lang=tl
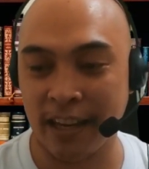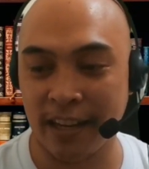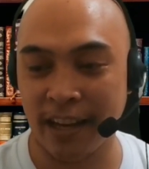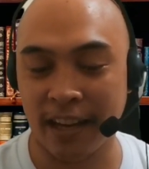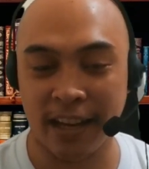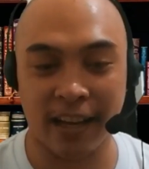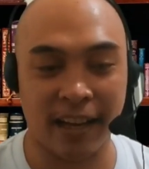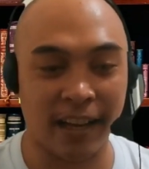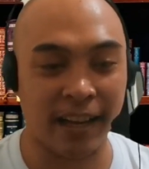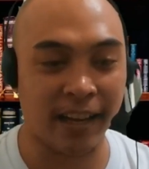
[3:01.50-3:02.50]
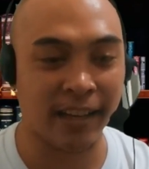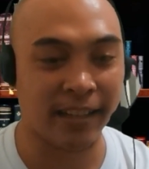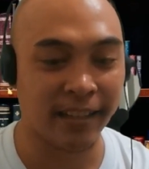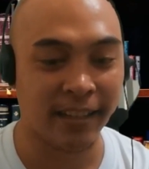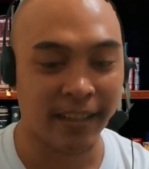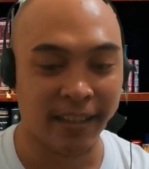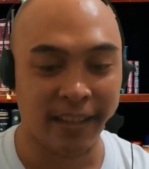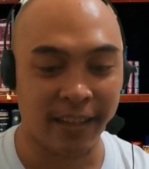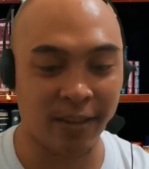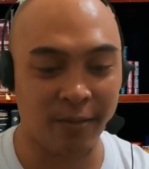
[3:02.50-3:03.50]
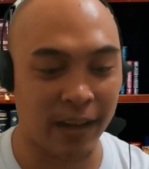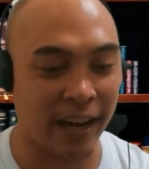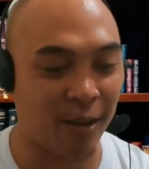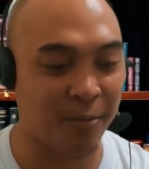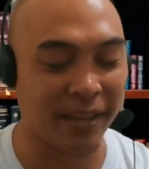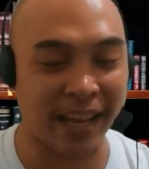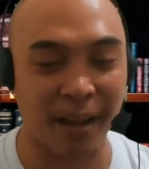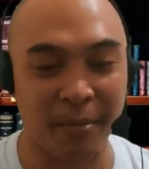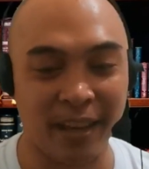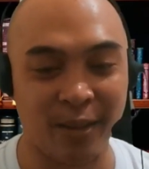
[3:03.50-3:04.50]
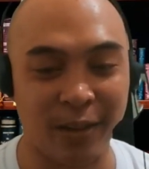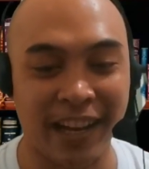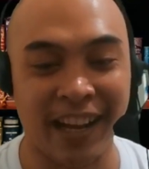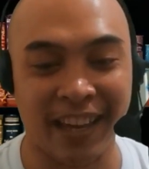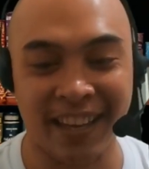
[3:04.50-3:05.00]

uh, yun, wala na akong masabi. Yun lang eh.